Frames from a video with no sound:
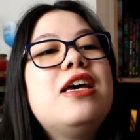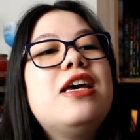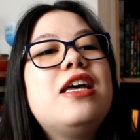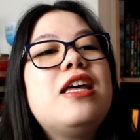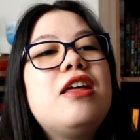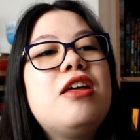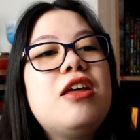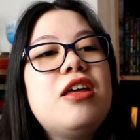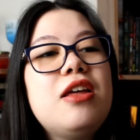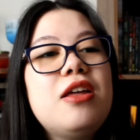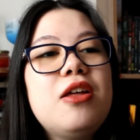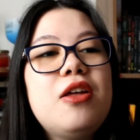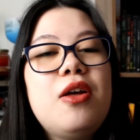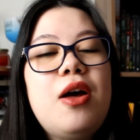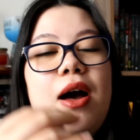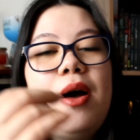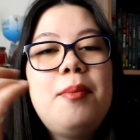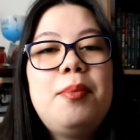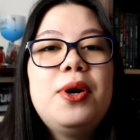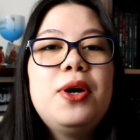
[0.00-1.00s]
e
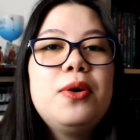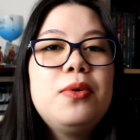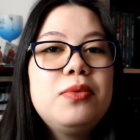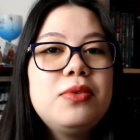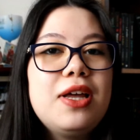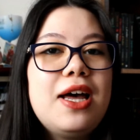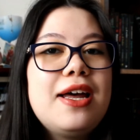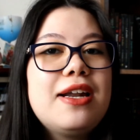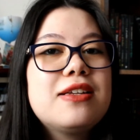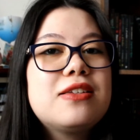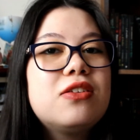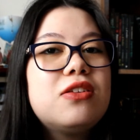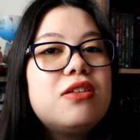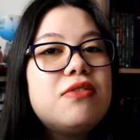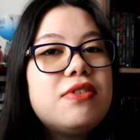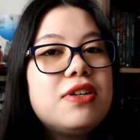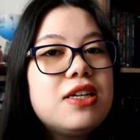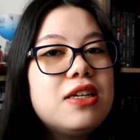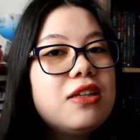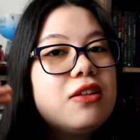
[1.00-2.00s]
a pergunta era se eu
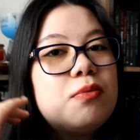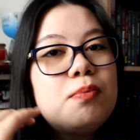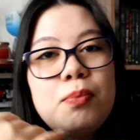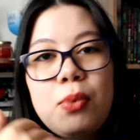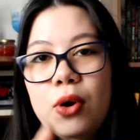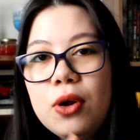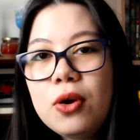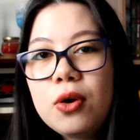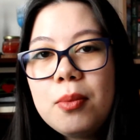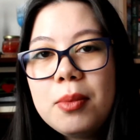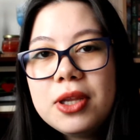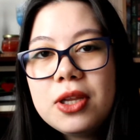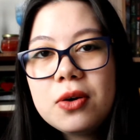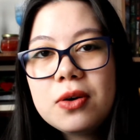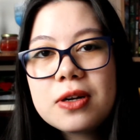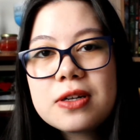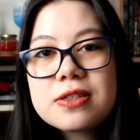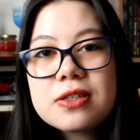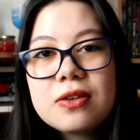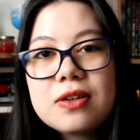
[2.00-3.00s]
deveria pôr alguma
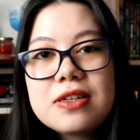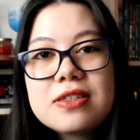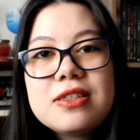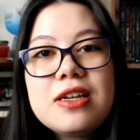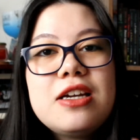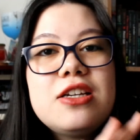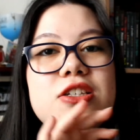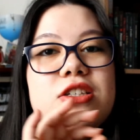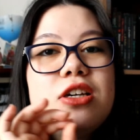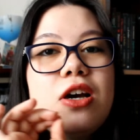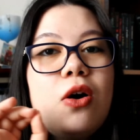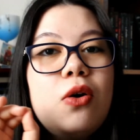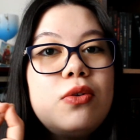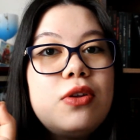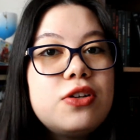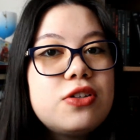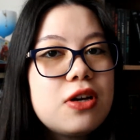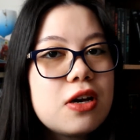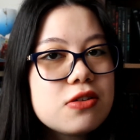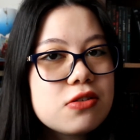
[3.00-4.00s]
decoração na estante ou
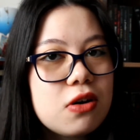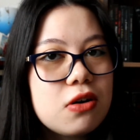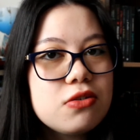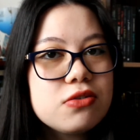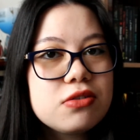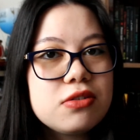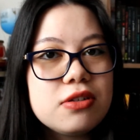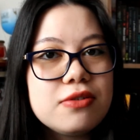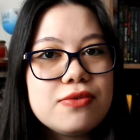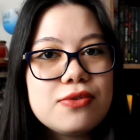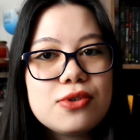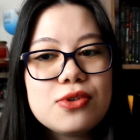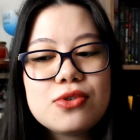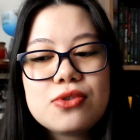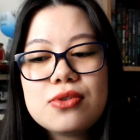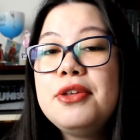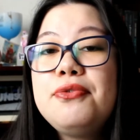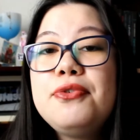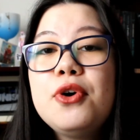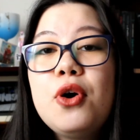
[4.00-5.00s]
deixar só os livros.
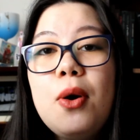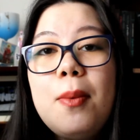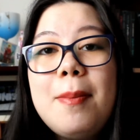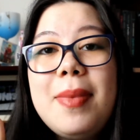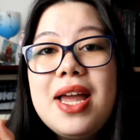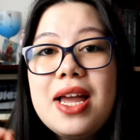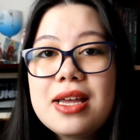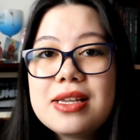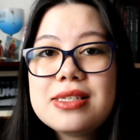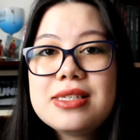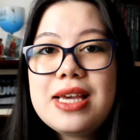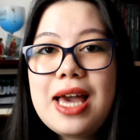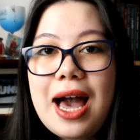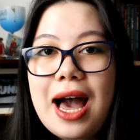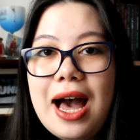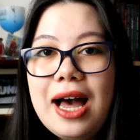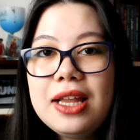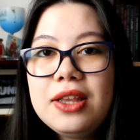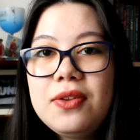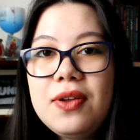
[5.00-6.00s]
E ficou bem
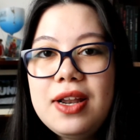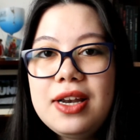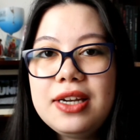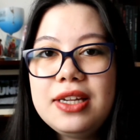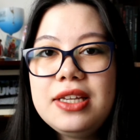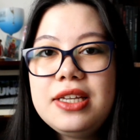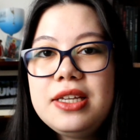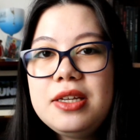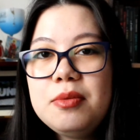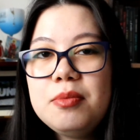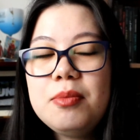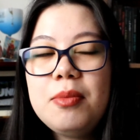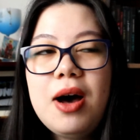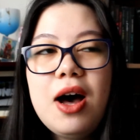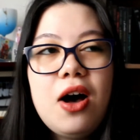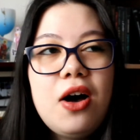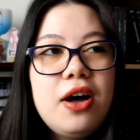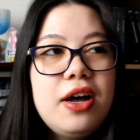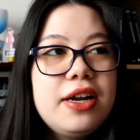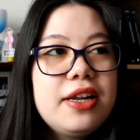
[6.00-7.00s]
acirrado ali,
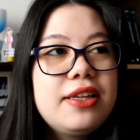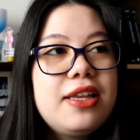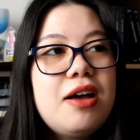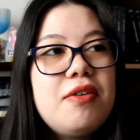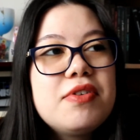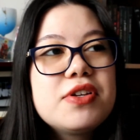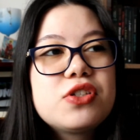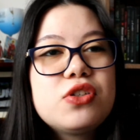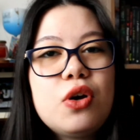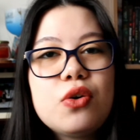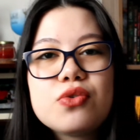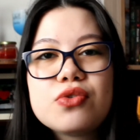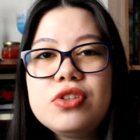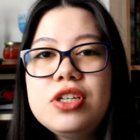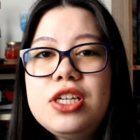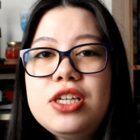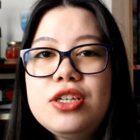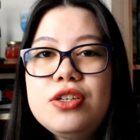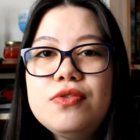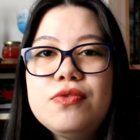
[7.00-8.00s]
uma hora tava só os
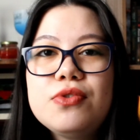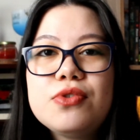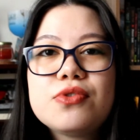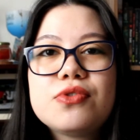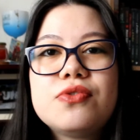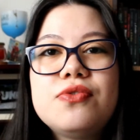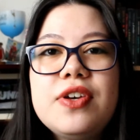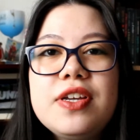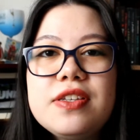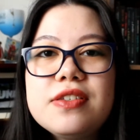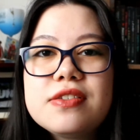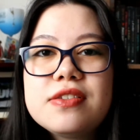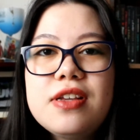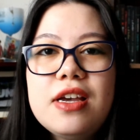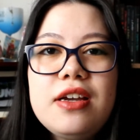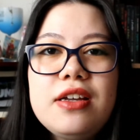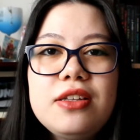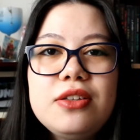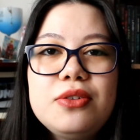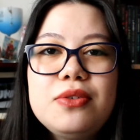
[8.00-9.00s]
livros,
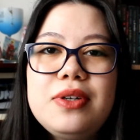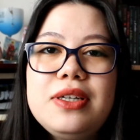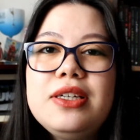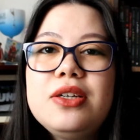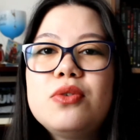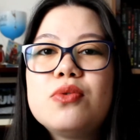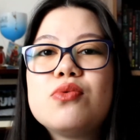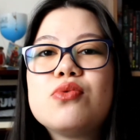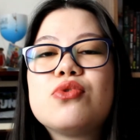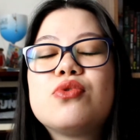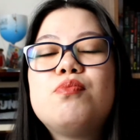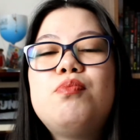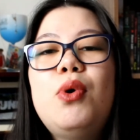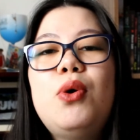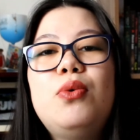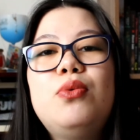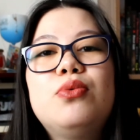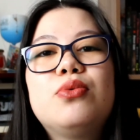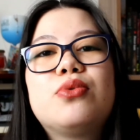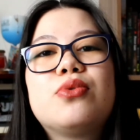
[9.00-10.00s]
vencendo ali com os
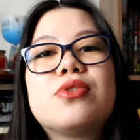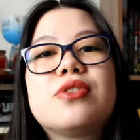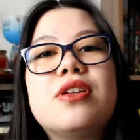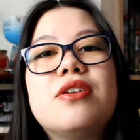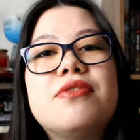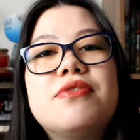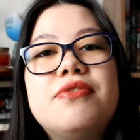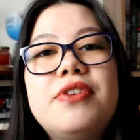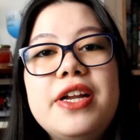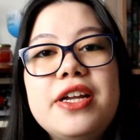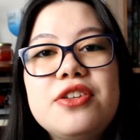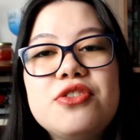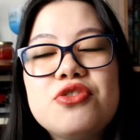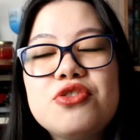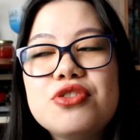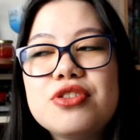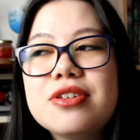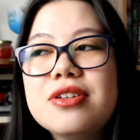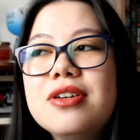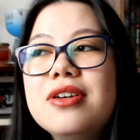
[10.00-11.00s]
pontos na
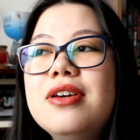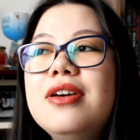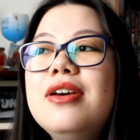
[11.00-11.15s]
frente,